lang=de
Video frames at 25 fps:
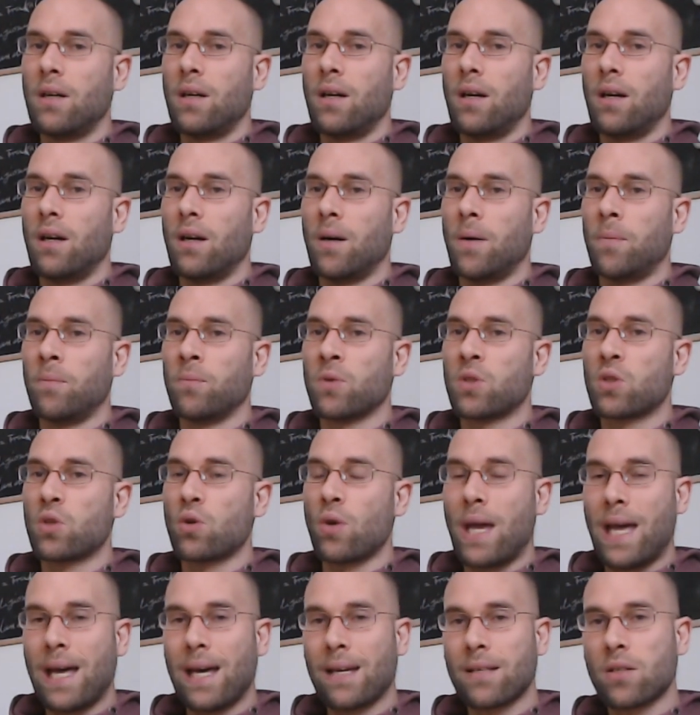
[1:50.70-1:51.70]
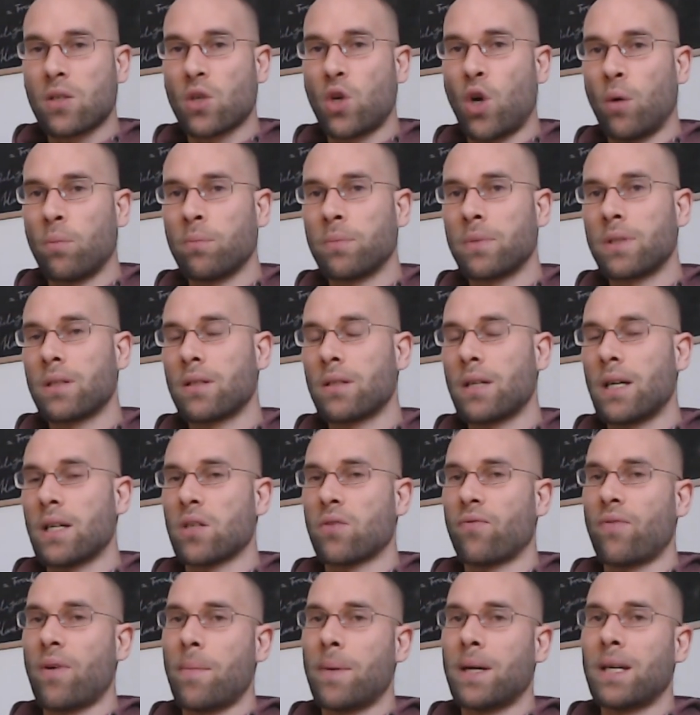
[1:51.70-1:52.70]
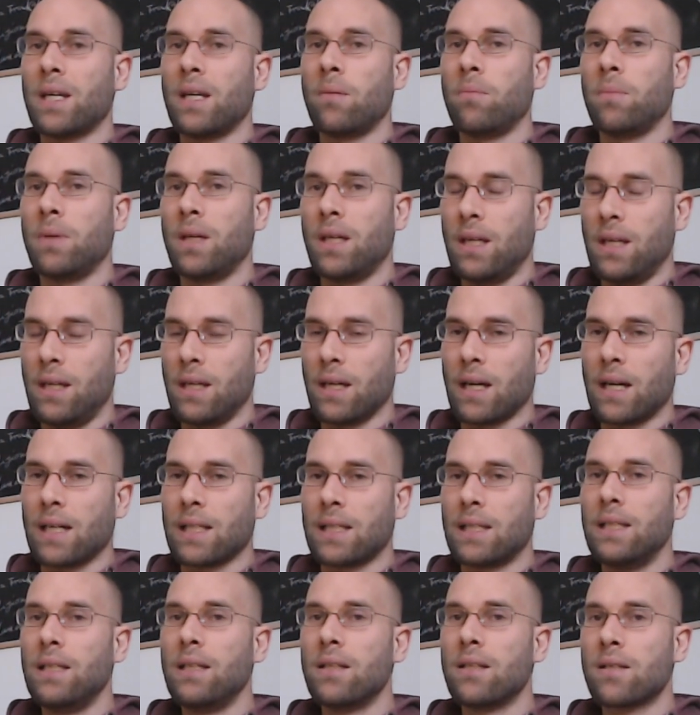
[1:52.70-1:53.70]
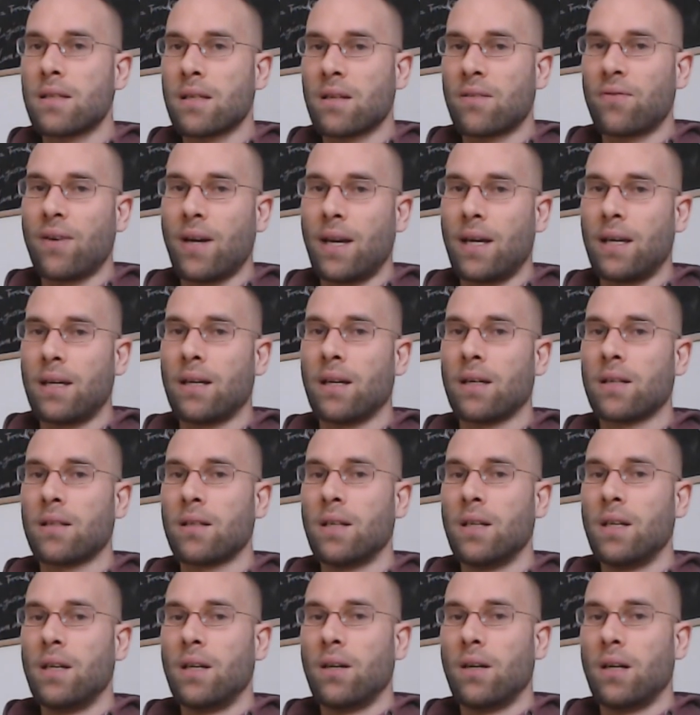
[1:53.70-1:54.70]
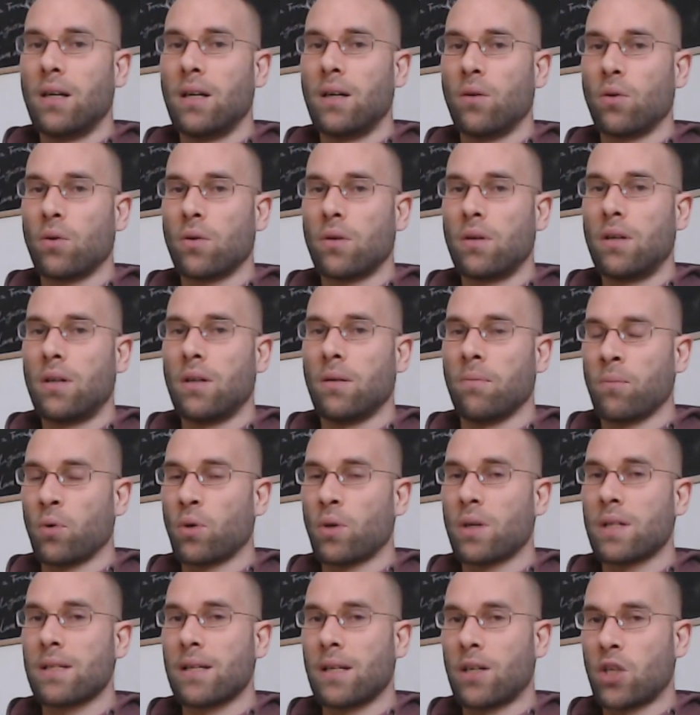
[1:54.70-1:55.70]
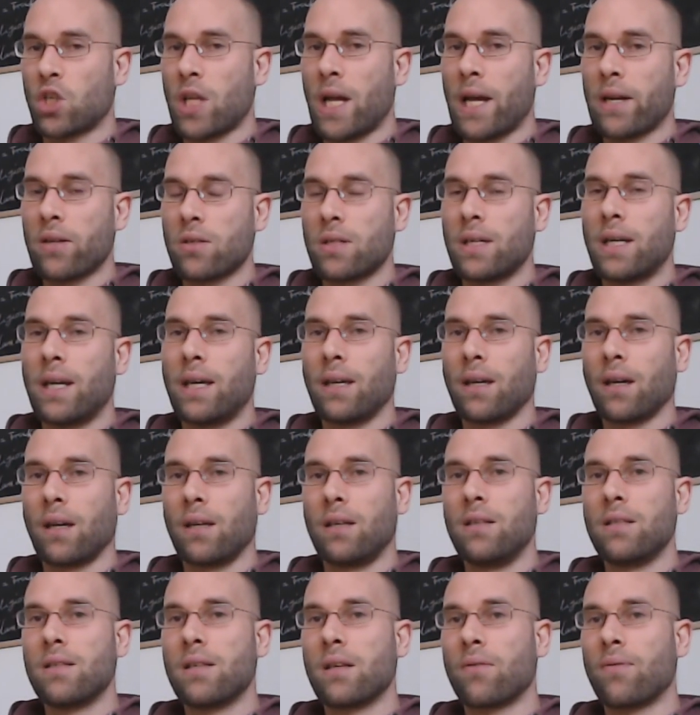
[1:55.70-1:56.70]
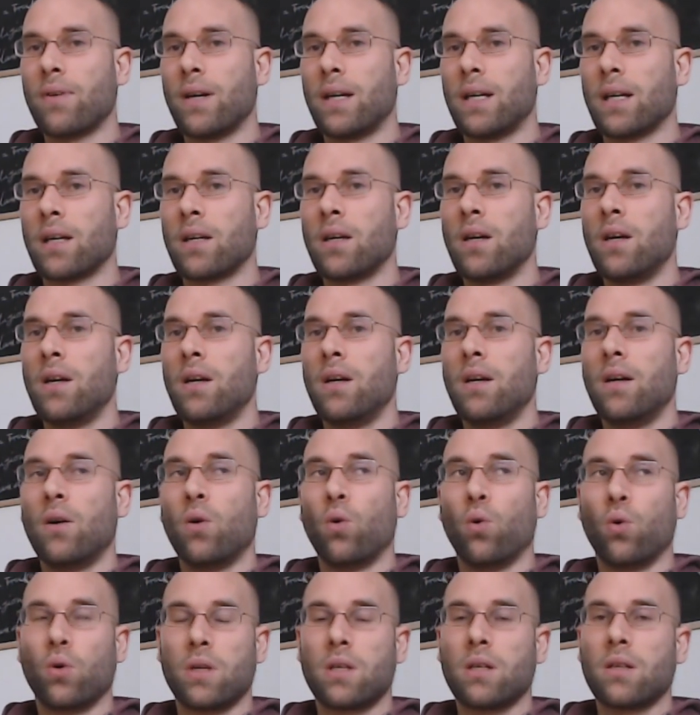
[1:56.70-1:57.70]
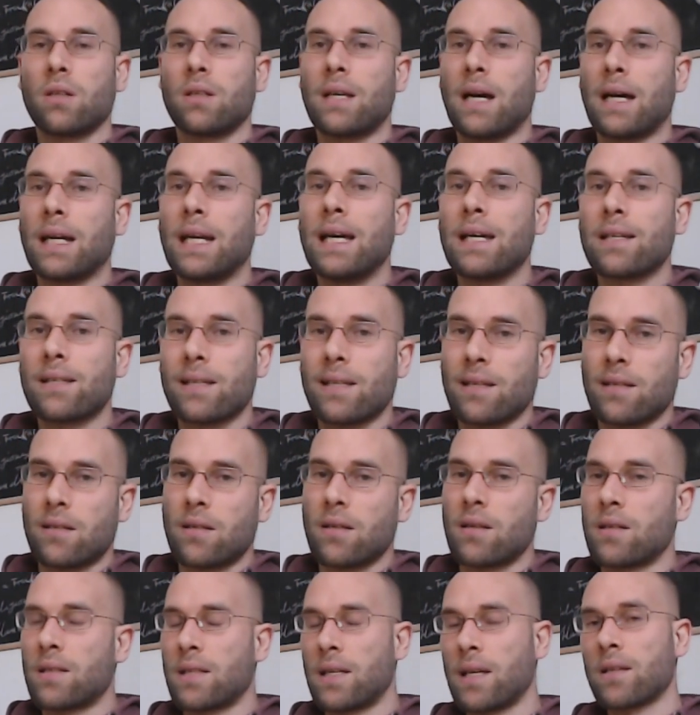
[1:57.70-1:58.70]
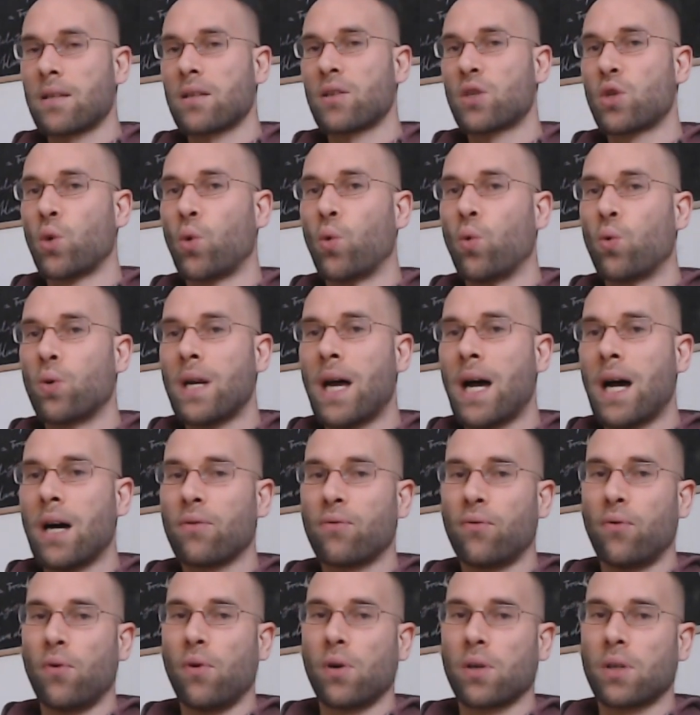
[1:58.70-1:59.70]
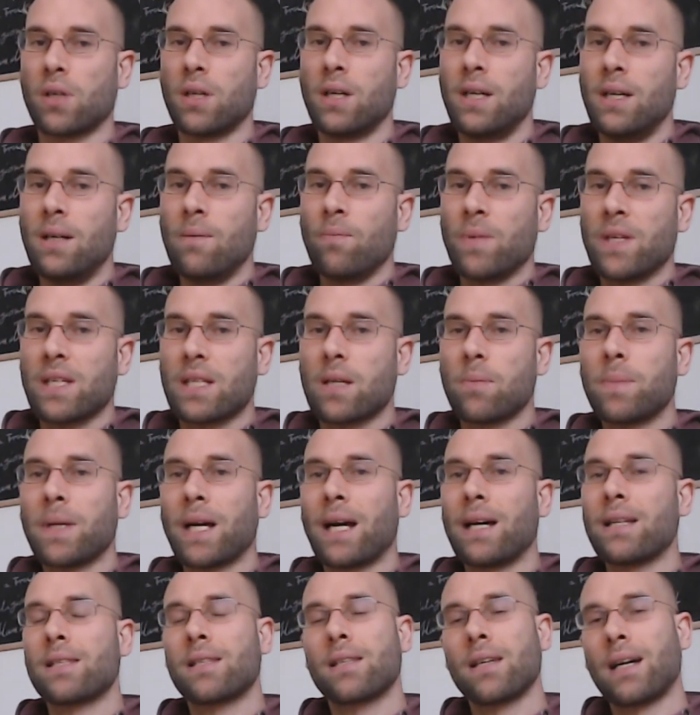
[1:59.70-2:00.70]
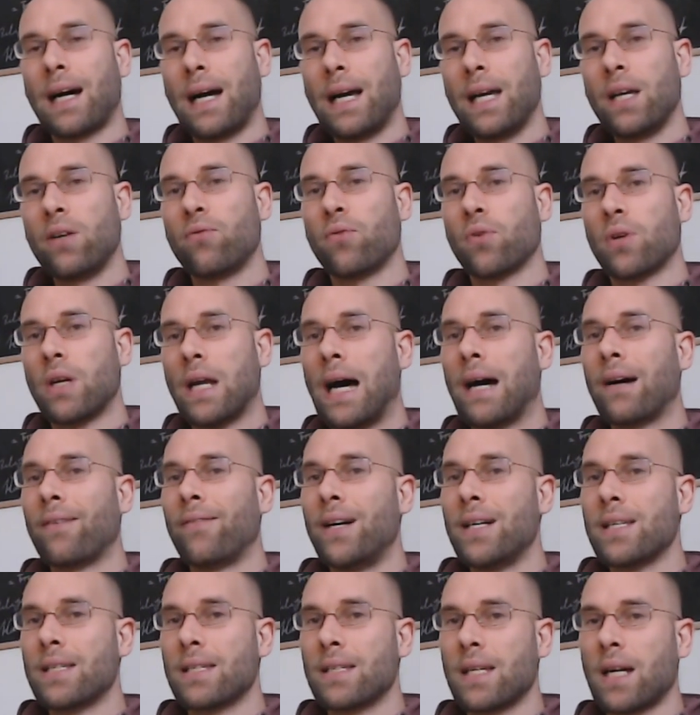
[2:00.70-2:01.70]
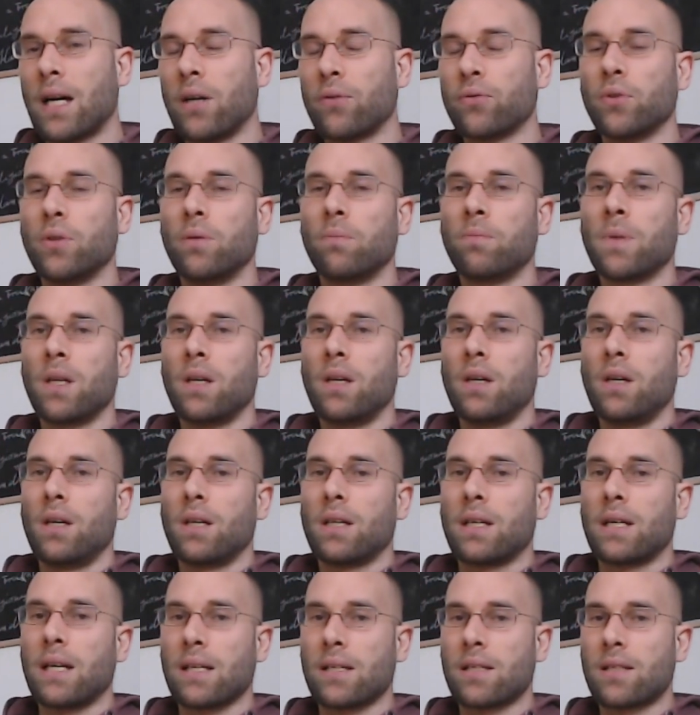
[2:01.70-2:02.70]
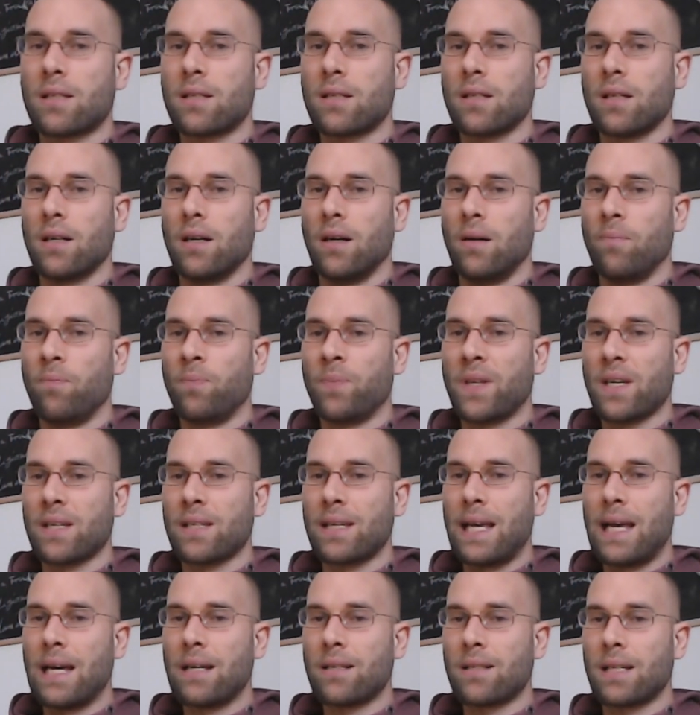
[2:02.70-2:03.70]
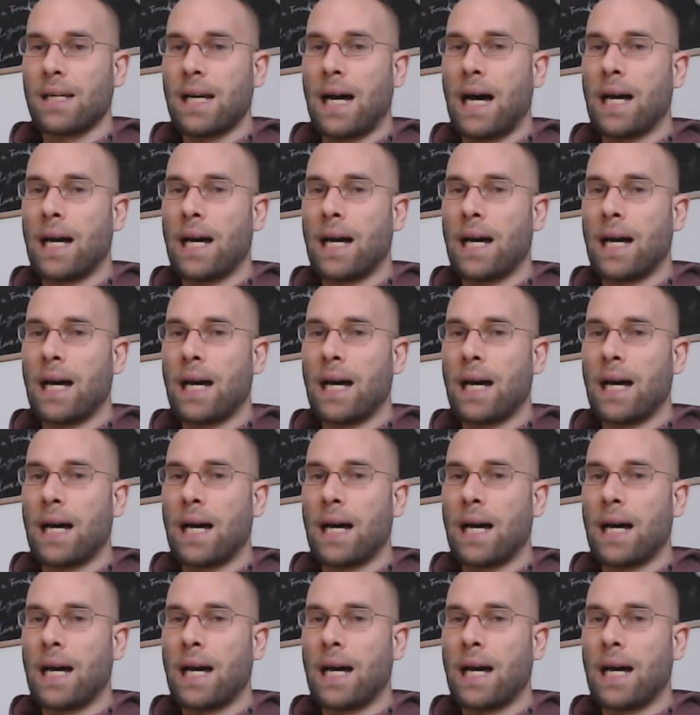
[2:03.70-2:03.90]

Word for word: ähm, zuerst kommt, also wenn man eben in Hierarchien sich verändert äh, ähm, oder sein Status in der Hierarchie sich verändert und dann erst das Testosteron nachfolgt. Es gibt eine ganze Reihe von Nachweisen dafür, dass, ähm, dass erst die